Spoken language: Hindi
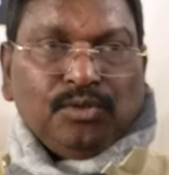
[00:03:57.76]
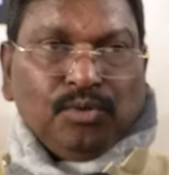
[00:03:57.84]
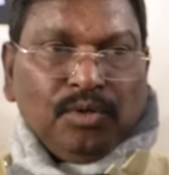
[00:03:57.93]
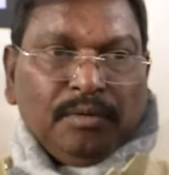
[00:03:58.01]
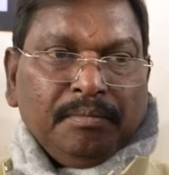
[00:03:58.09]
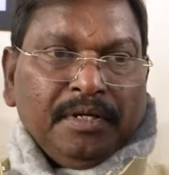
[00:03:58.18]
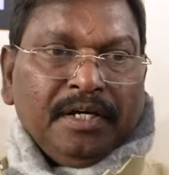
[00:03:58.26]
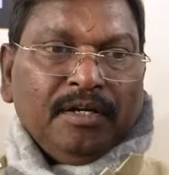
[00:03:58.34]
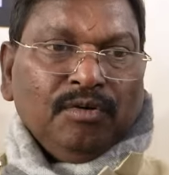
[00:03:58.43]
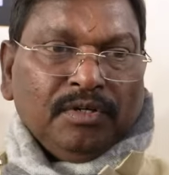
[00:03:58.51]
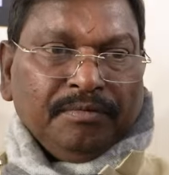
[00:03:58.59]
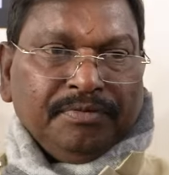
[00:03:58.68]
जो हमने
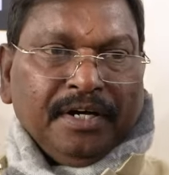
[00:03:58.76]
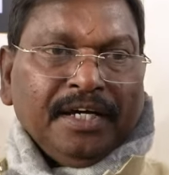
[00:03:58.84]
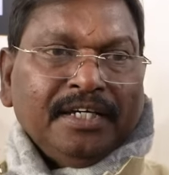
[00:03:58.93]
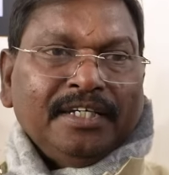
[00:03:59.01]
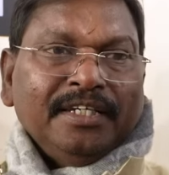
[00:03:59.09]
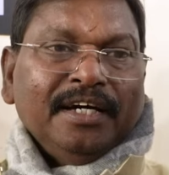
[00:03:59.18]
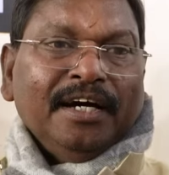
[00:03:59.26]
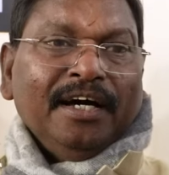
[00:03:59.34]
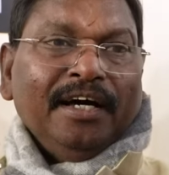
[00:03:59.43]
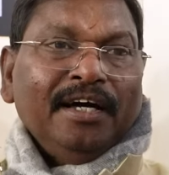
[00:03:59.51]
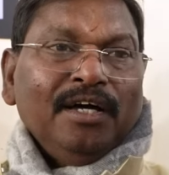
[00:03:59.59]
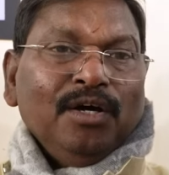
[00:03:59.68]
नोटिफाई किया
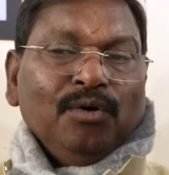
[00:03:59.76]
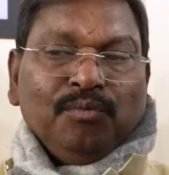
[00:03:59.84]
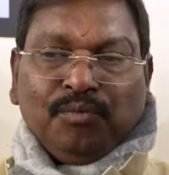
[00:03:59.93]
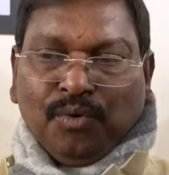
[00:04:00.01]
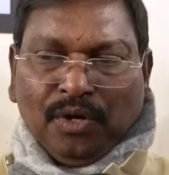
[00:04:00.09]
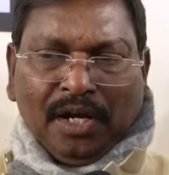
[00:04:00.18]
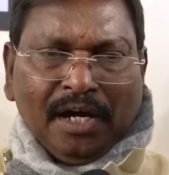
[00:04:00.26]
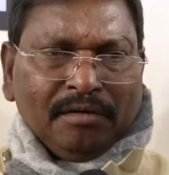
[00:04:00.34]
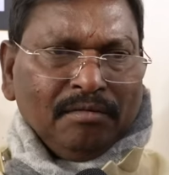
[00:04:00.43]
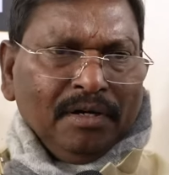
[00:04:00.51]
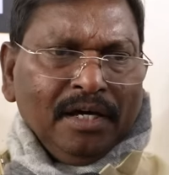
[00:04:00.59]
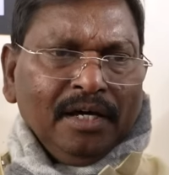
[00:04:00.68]
वो
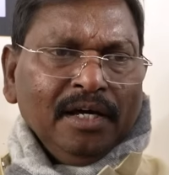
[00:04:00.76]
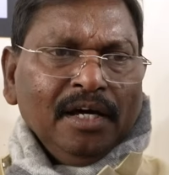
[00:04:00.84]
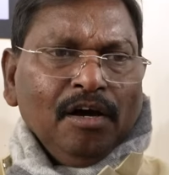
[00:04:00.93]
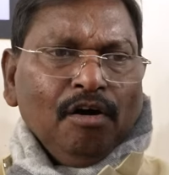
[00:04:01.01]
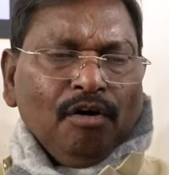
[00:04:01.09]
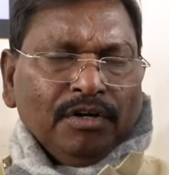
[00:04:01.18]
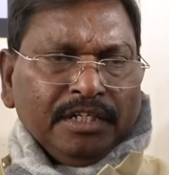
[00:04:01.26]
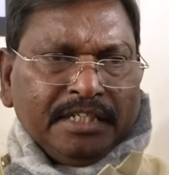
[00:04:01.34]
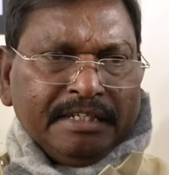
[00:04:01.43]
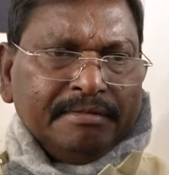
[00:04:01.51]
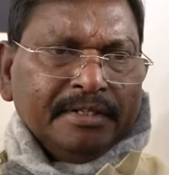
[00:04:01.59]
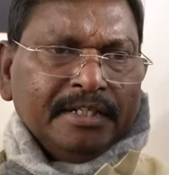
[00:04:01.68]
लागू है और
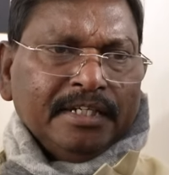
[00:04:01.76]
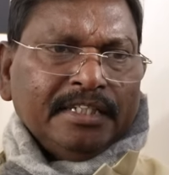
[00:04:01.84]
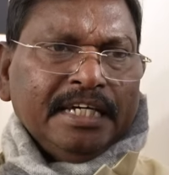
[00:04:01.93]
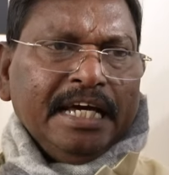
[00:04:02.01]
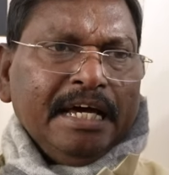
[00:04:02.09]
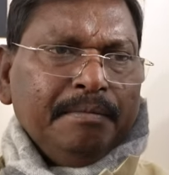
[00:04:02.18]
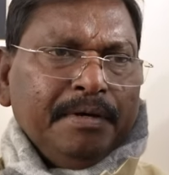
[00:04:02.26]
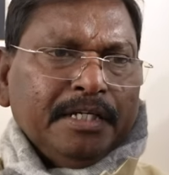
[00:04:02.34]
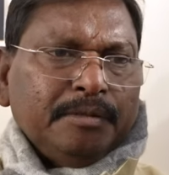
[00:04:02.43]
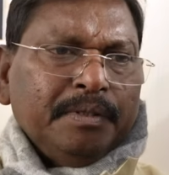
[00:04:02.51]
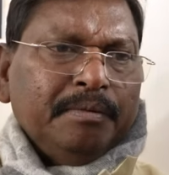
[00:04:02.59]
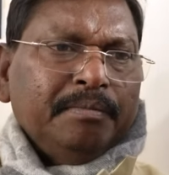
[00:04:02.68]
इसी वजह से एमएसपी